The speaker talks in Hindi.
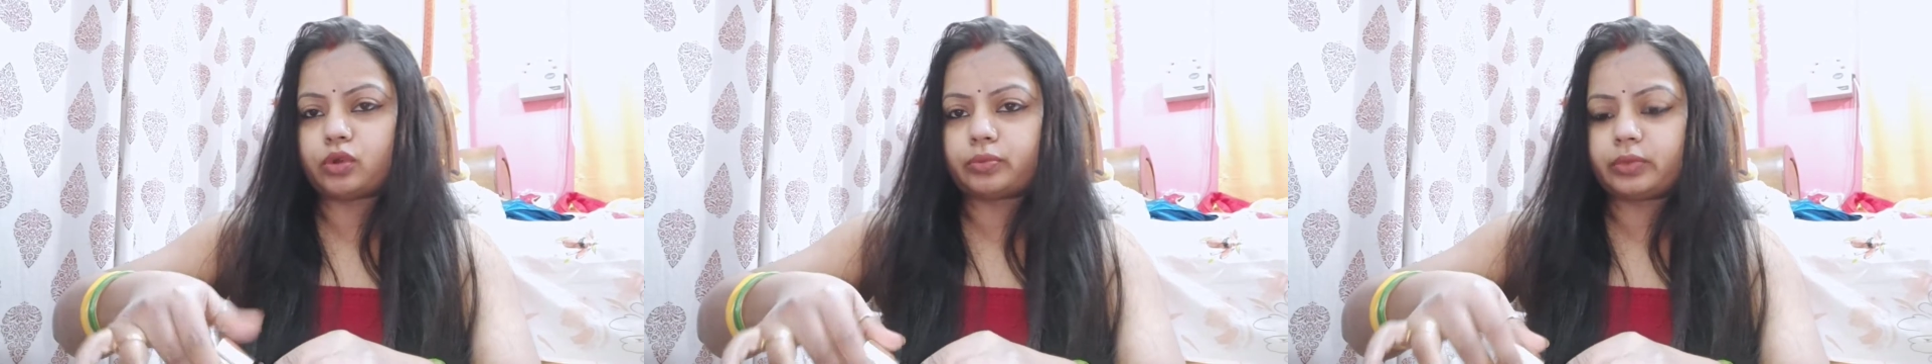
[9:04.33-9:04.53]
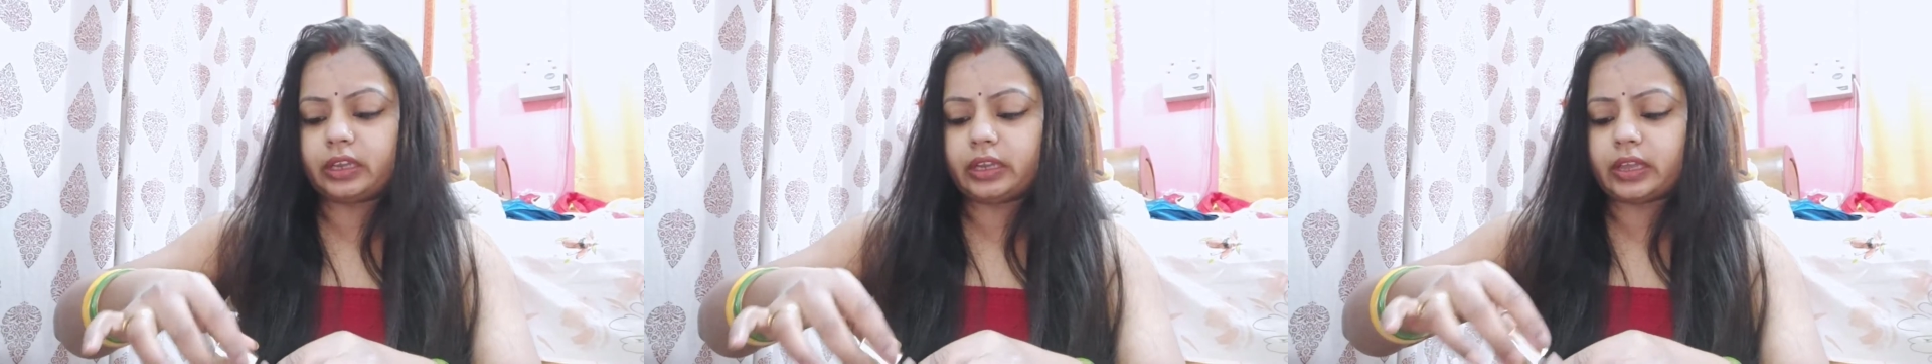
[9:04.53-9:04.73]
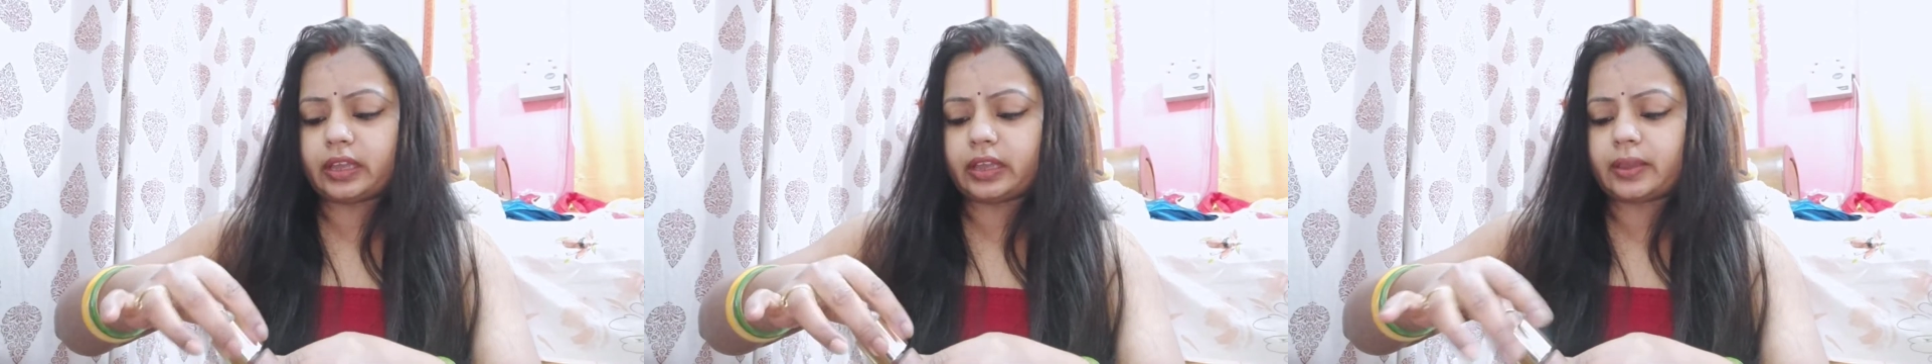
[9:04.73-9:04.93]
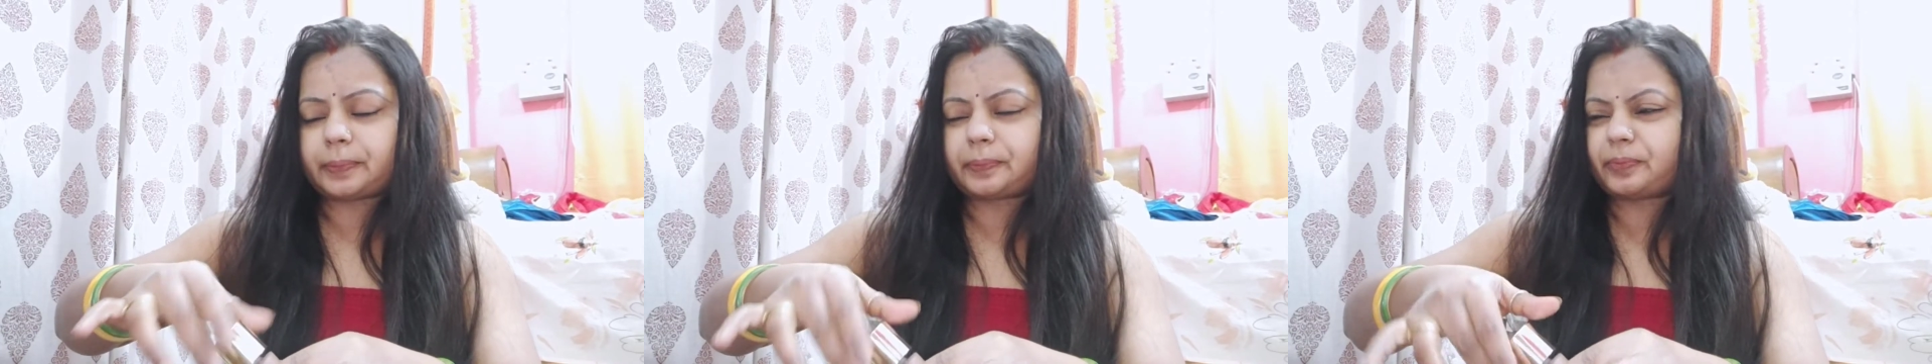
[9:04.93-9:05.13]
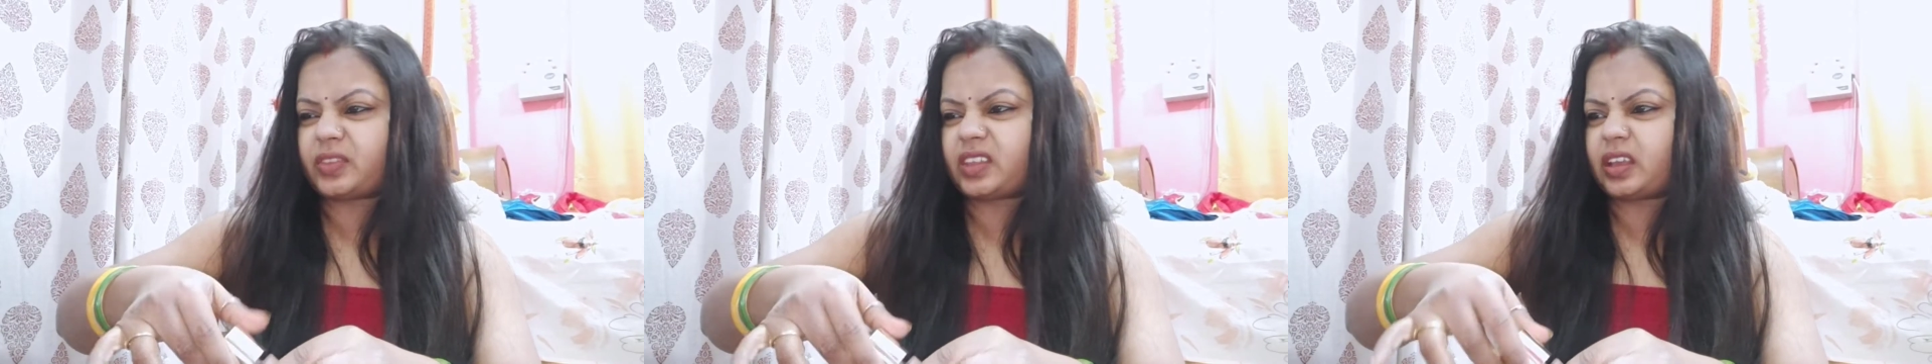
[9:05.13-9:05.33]
मिला है
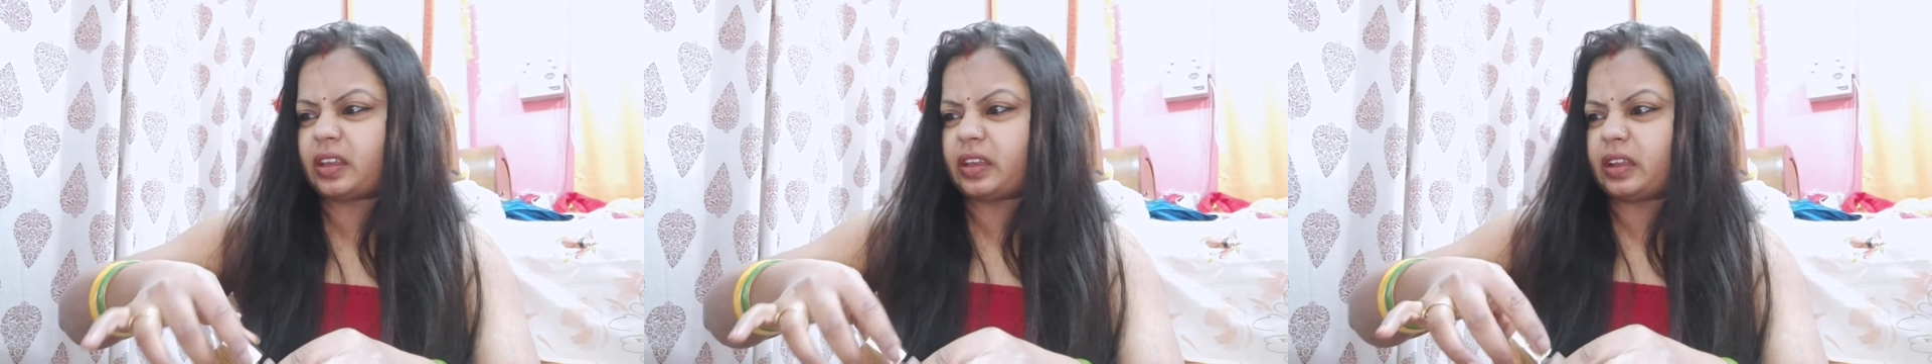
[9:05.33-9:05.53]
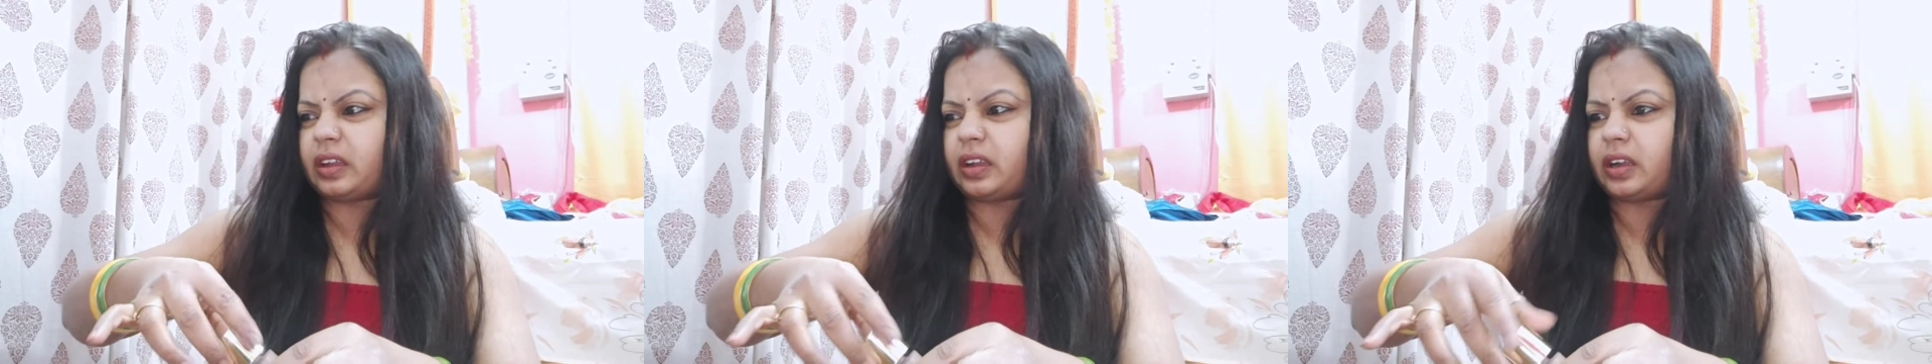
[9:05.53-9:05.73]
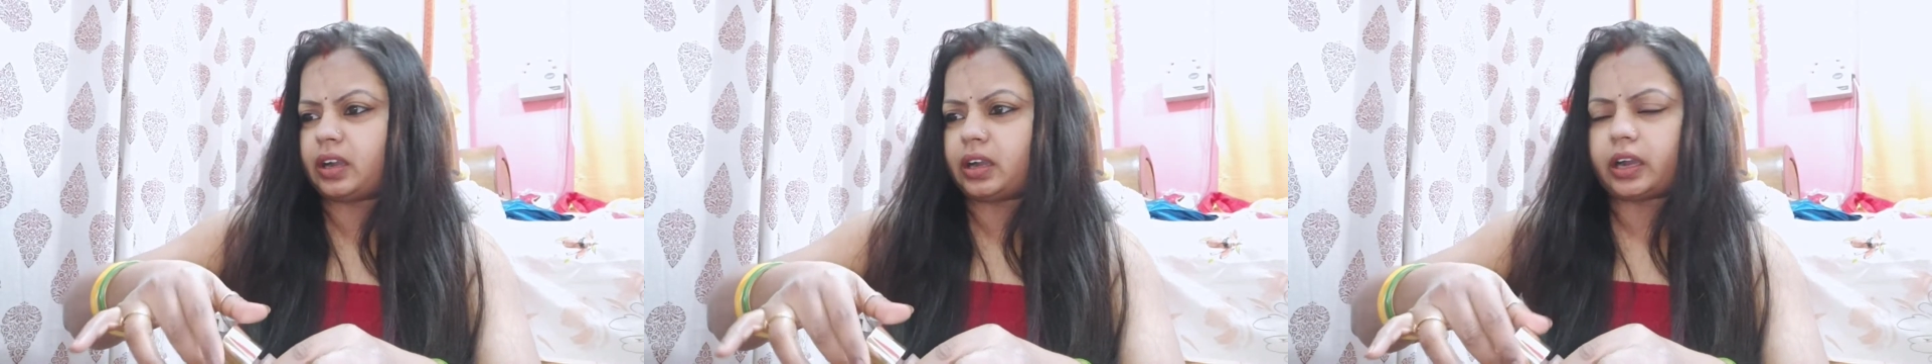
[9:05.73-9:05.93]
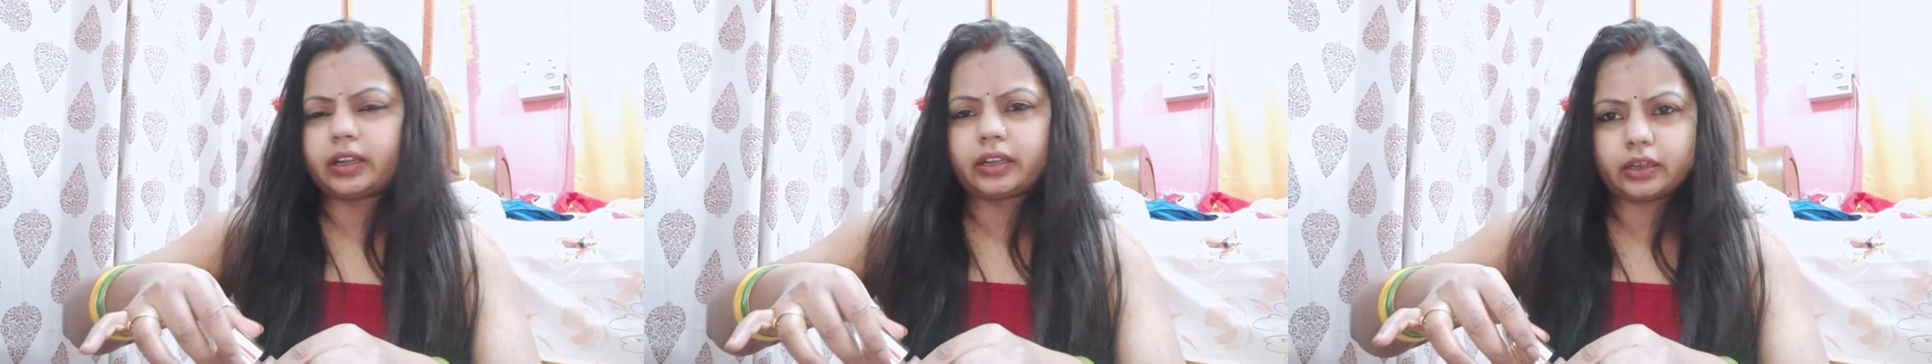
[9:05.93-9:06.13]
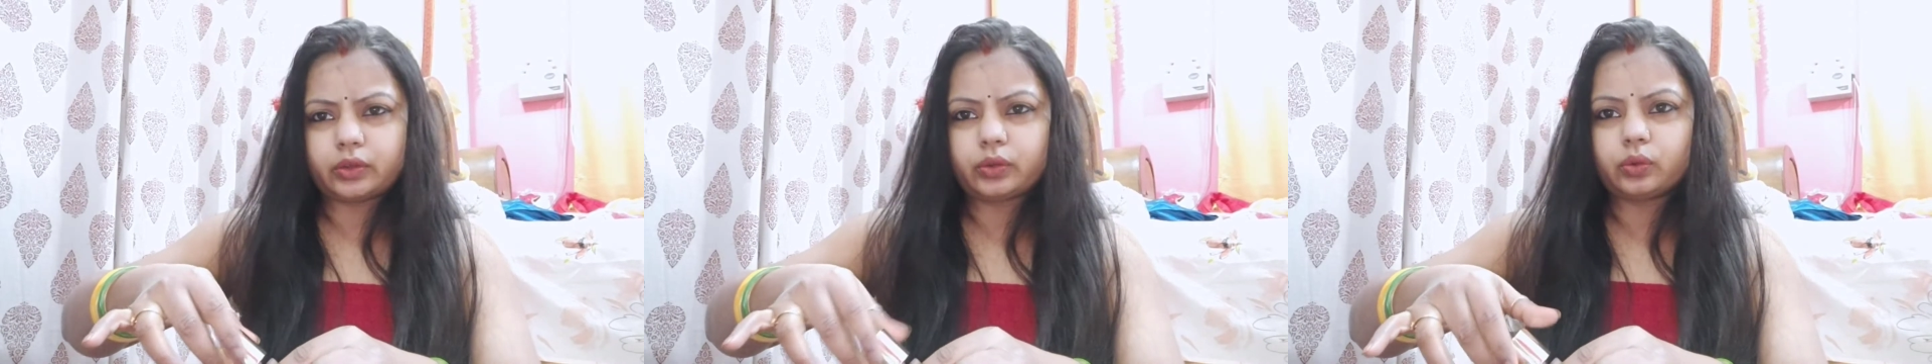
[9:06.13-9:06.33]
अंडर